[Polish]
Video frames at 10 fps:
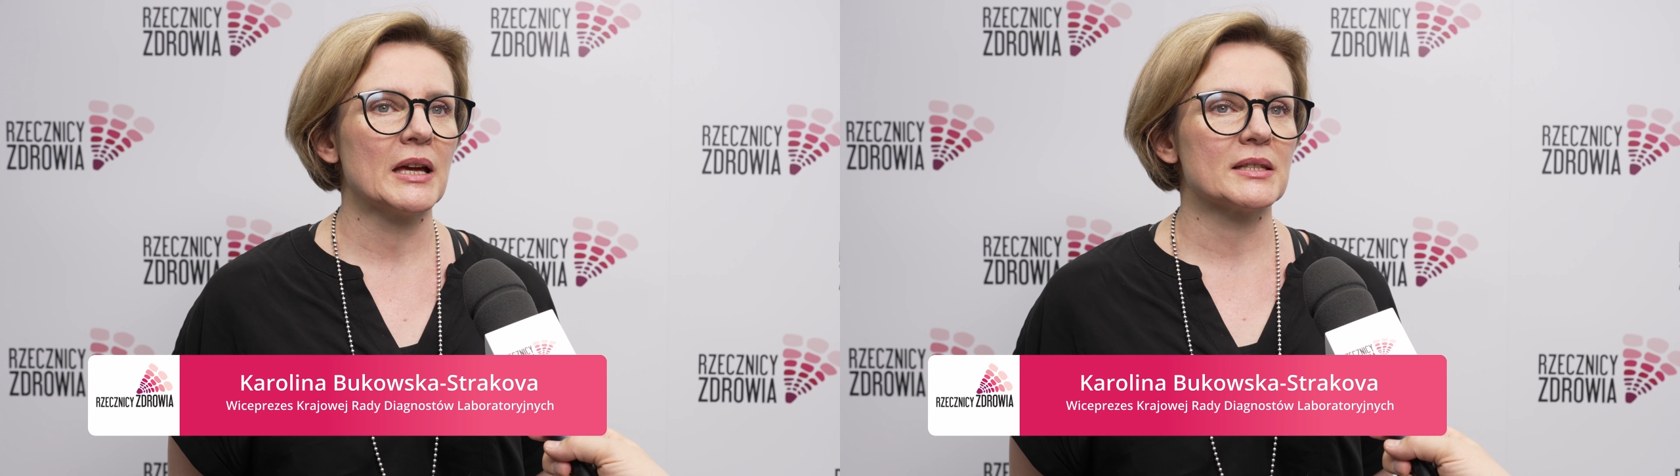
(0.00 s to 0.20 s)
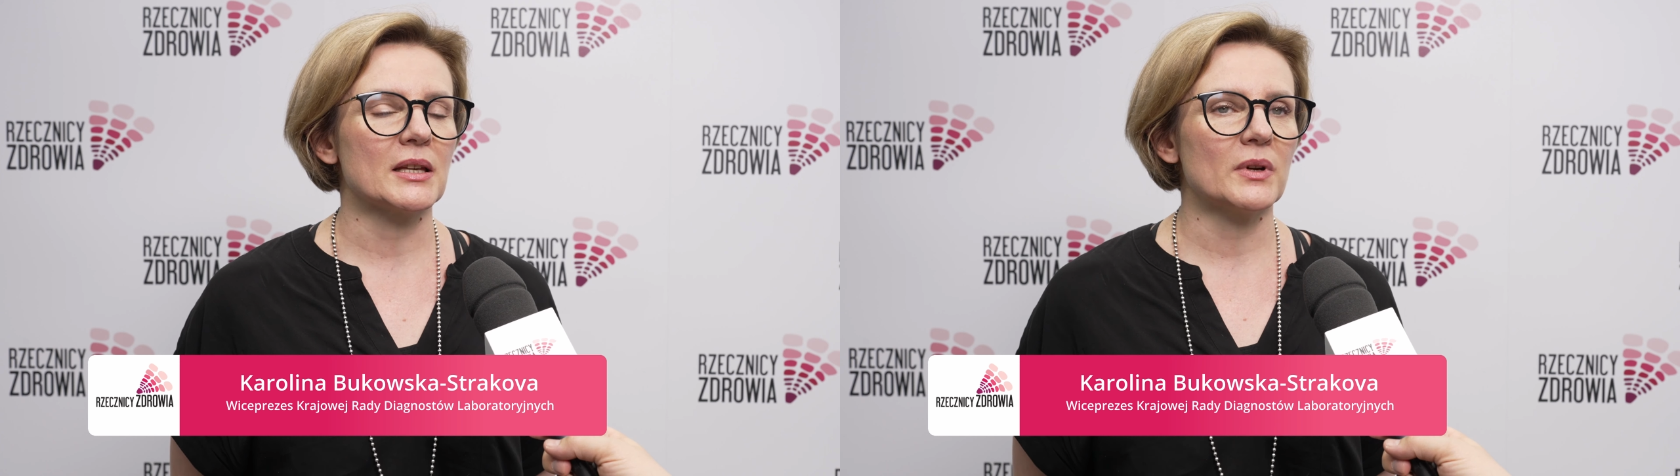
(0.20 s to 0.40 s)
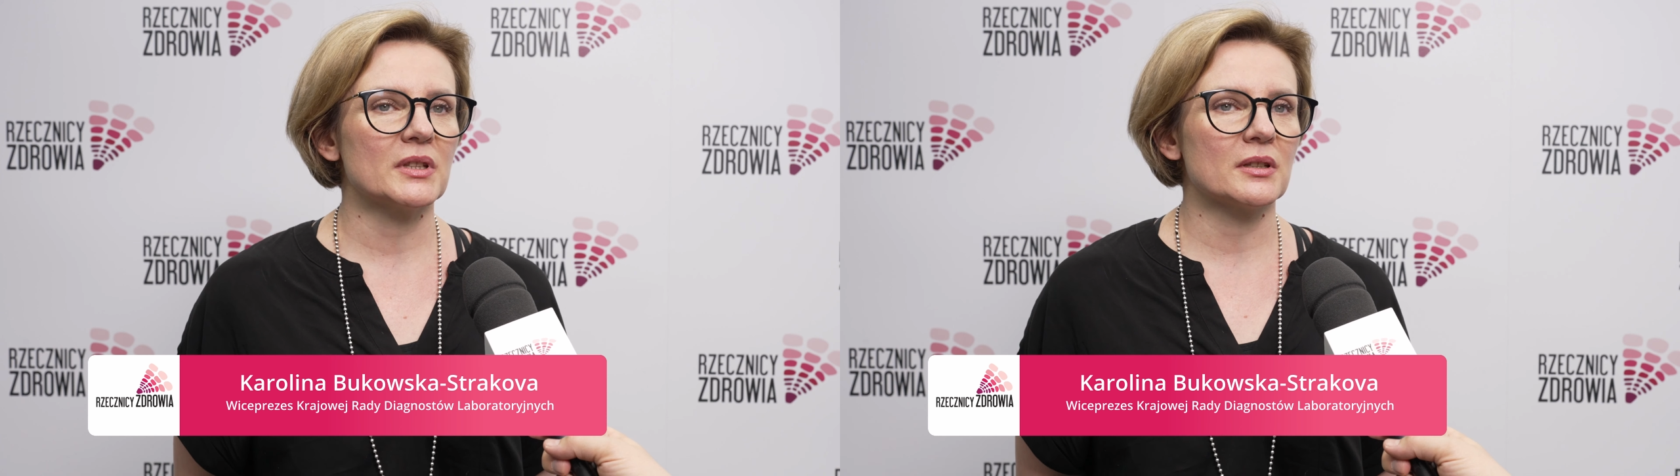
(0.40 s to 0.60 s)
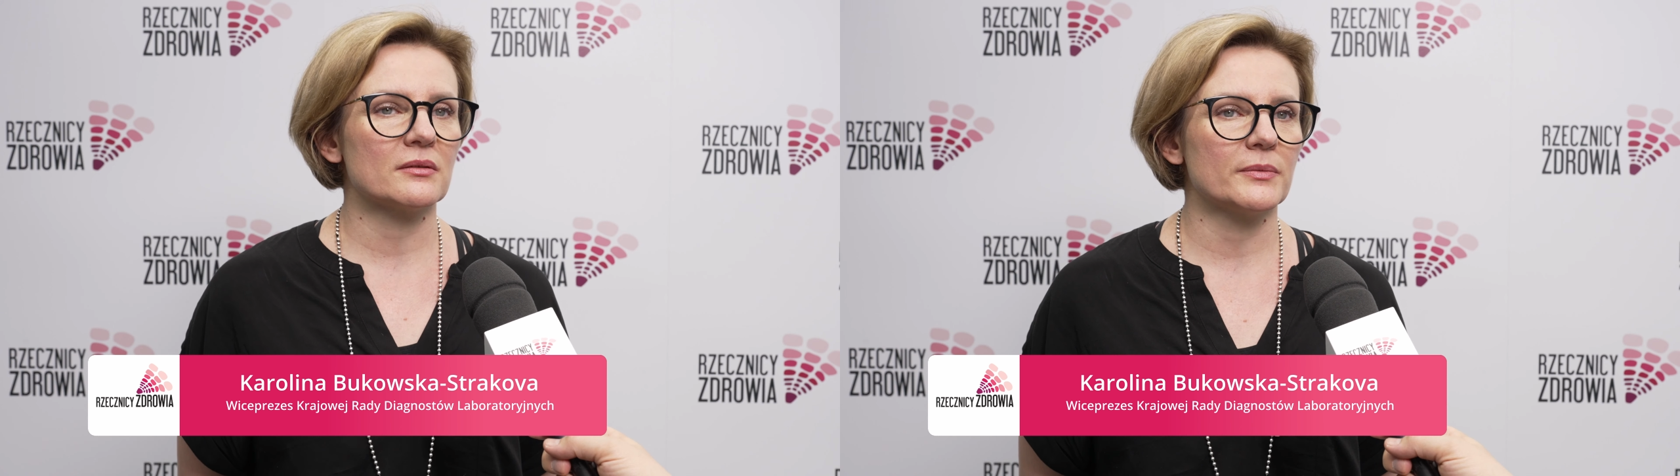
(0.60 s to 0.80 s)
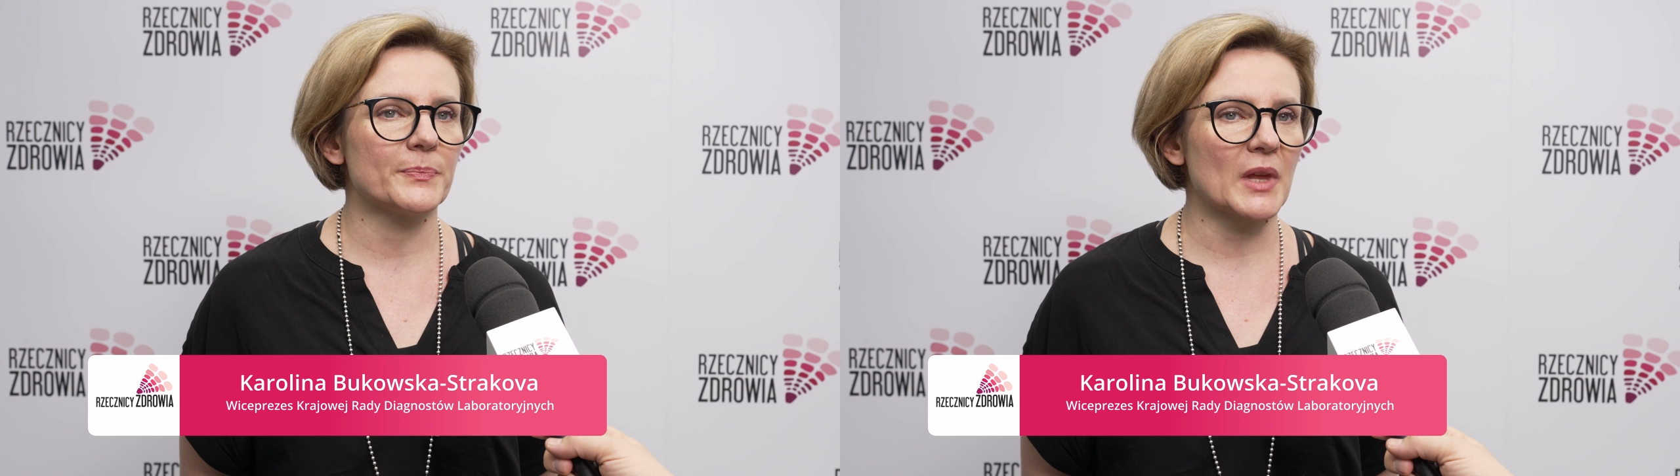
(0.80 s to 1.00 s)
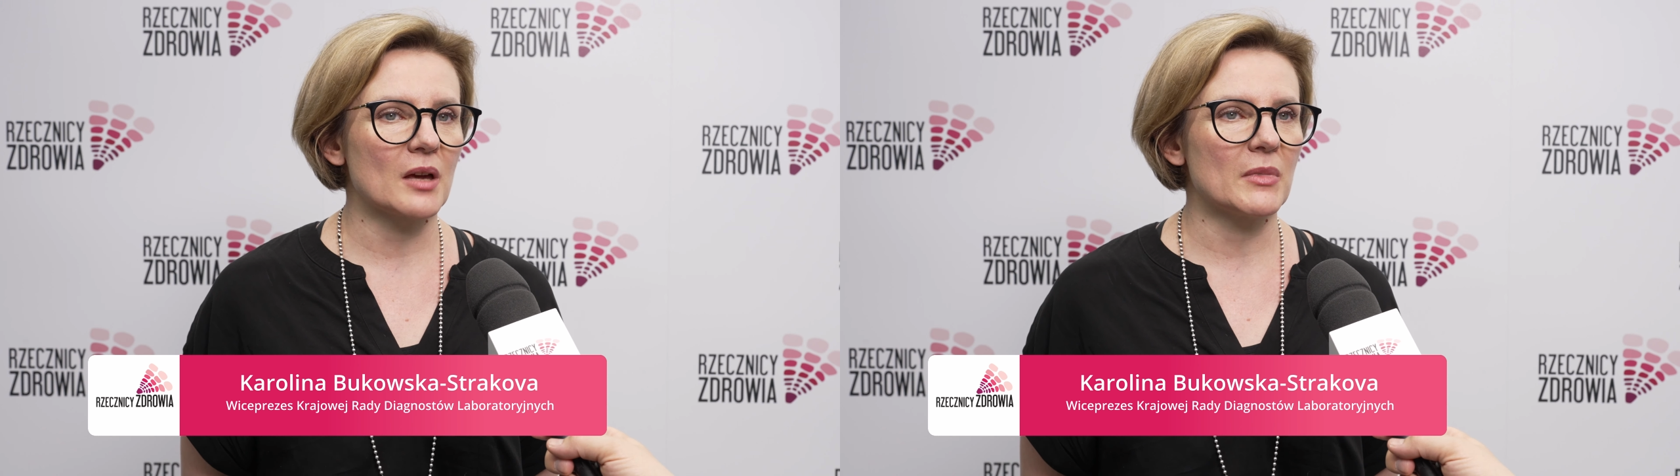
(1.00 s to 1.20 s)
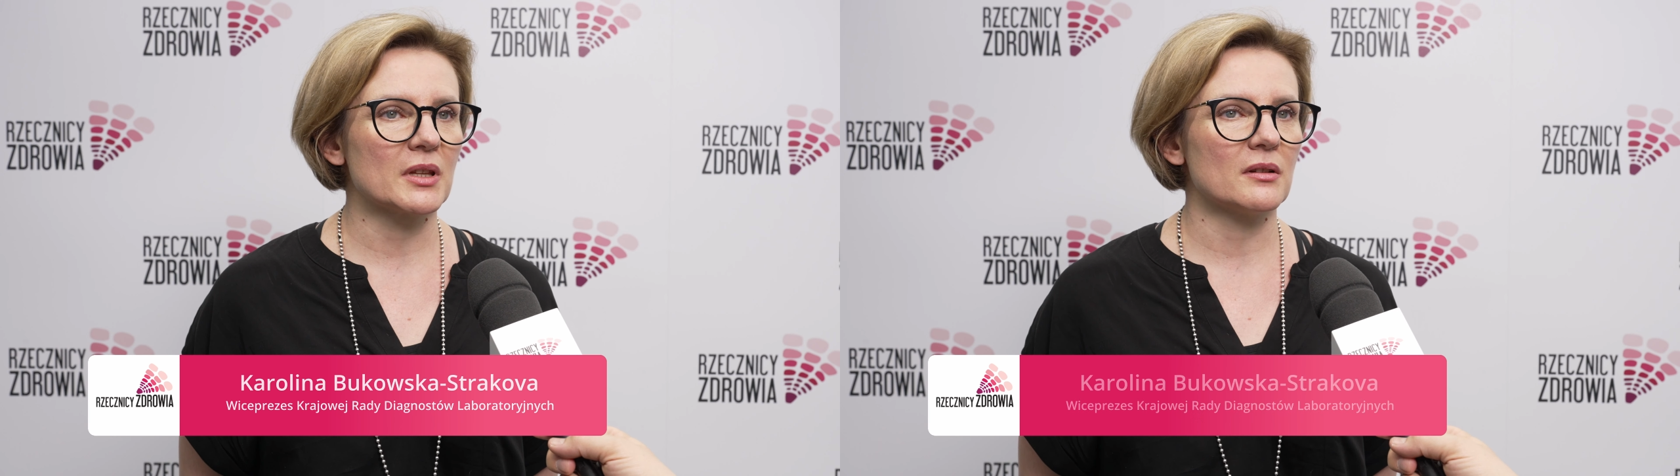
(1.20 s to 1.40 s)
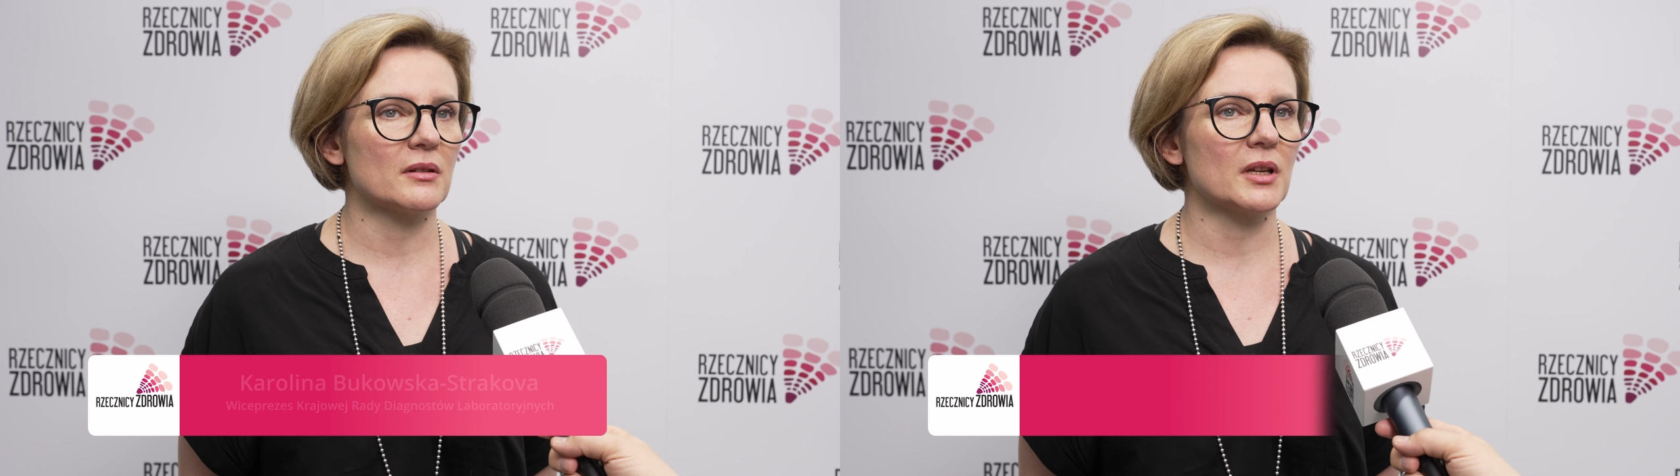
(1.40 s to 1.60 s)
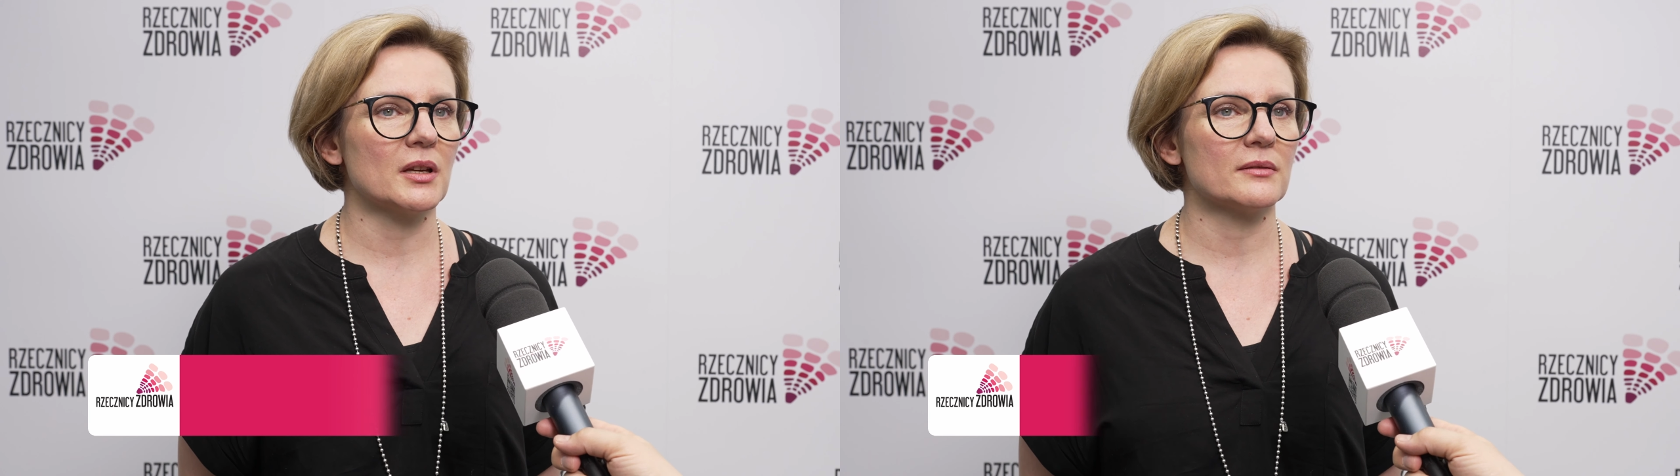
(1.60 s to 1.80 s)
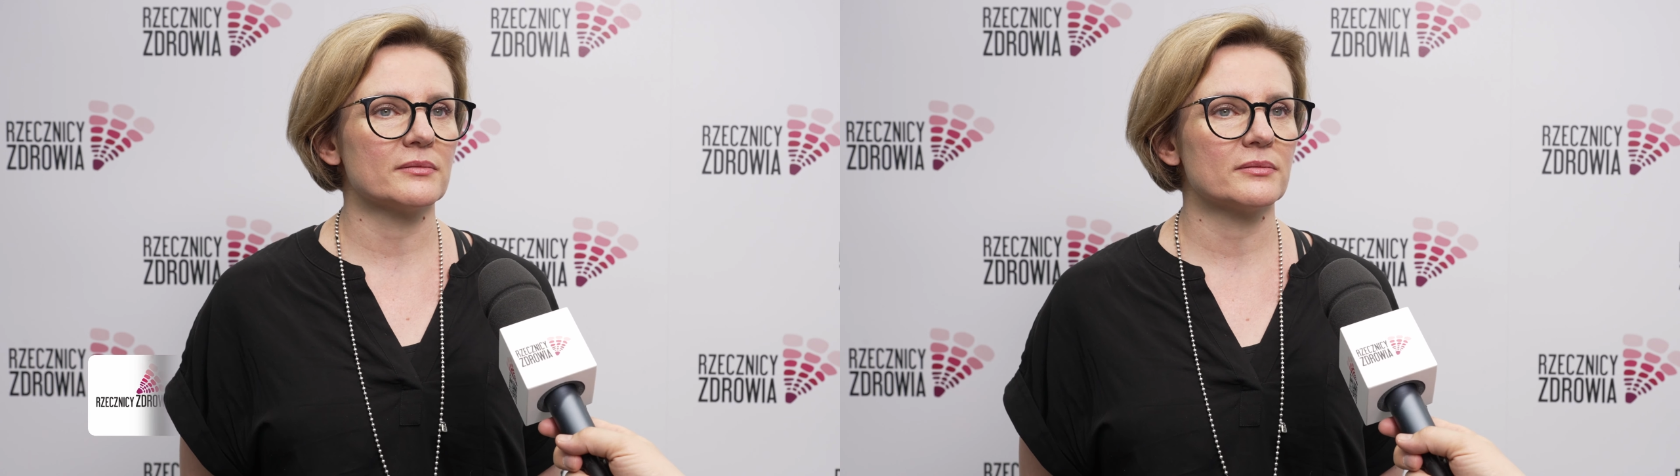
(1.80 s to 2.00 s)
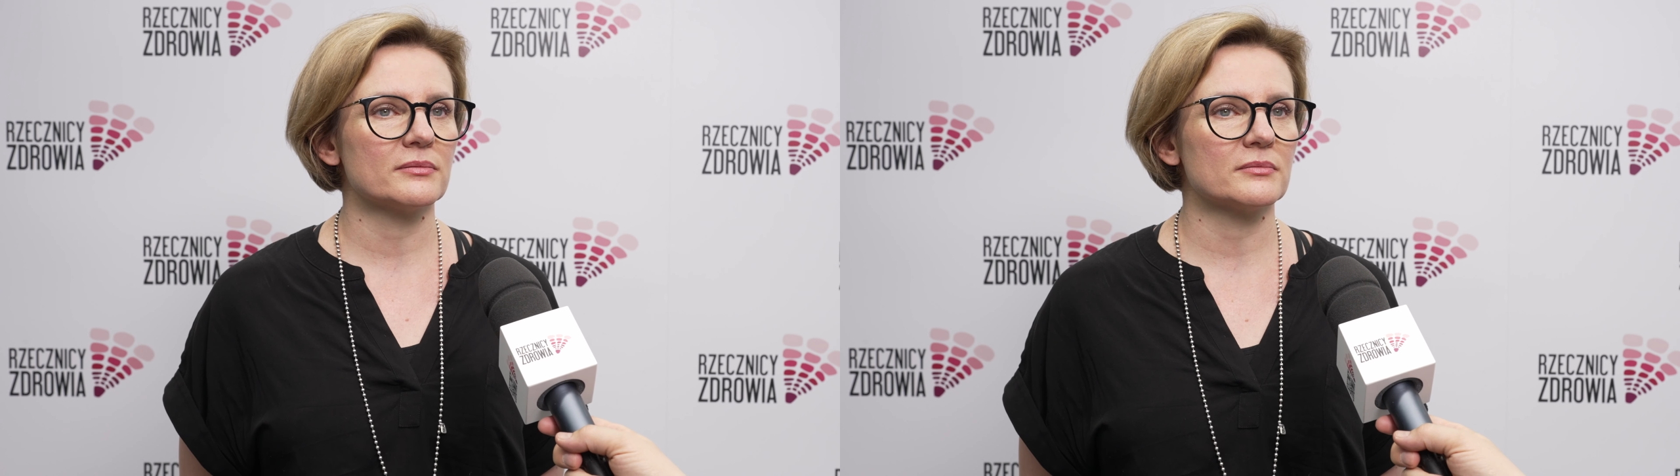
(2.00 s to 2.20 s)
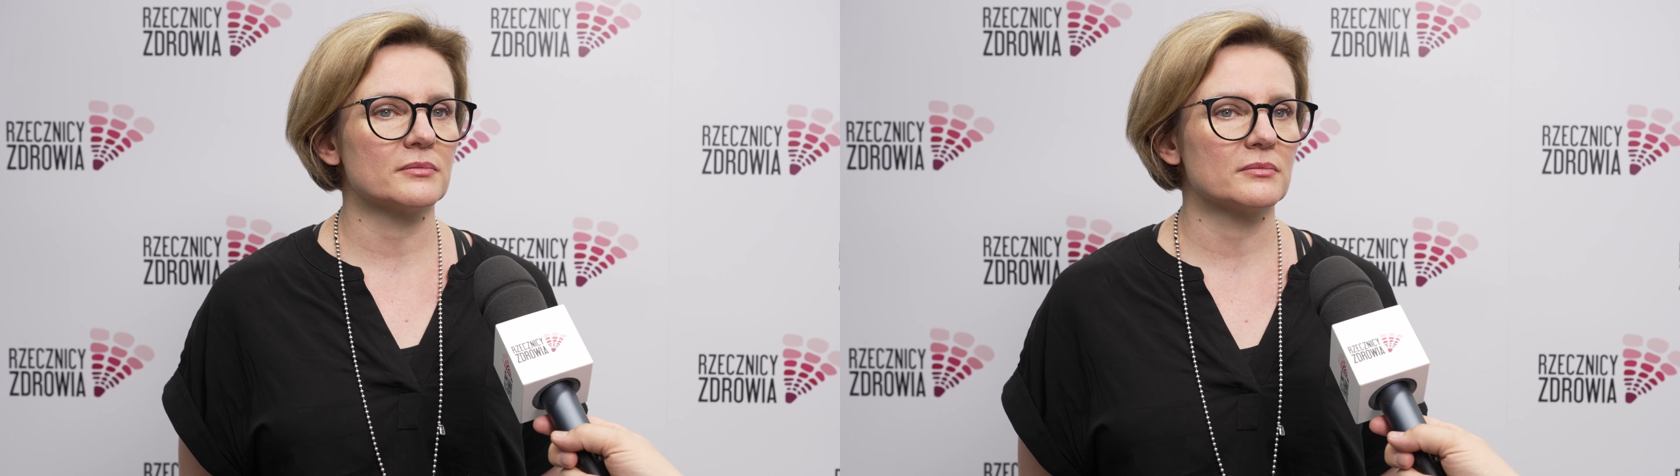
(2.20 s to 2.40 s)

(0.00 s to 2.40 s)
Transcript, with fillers: cała mm, hematologia, e,